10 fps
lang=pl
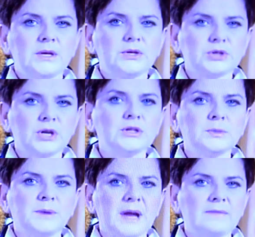Rząd
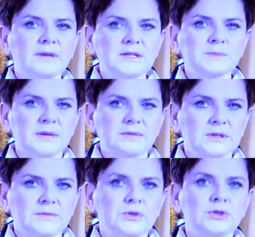Prawa i
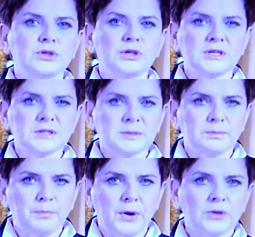Sprawiedliwości jest
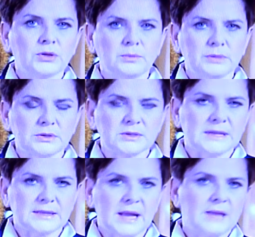po to, by to
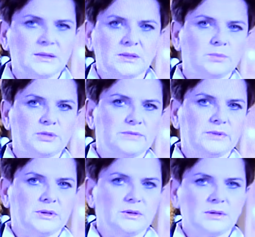zadanie dobrze
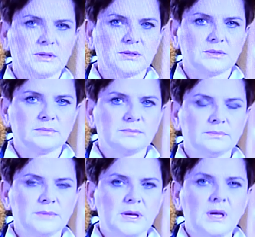wykonać.
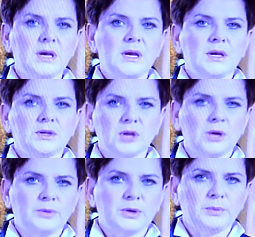
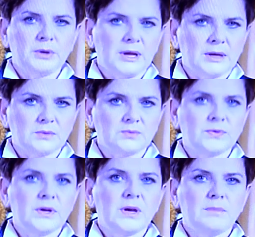Dobro Polaków
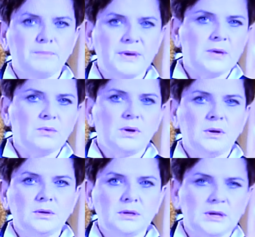było,
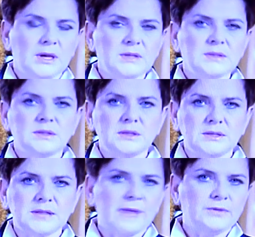jest i
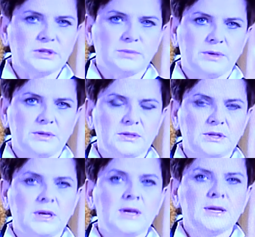zawsze
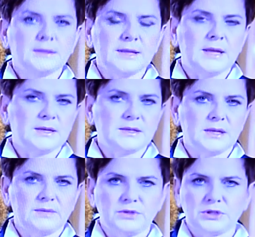będzie dla nas
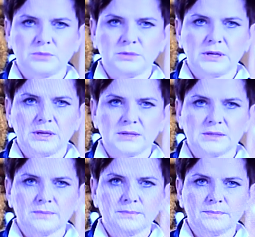najwyższym nakazem.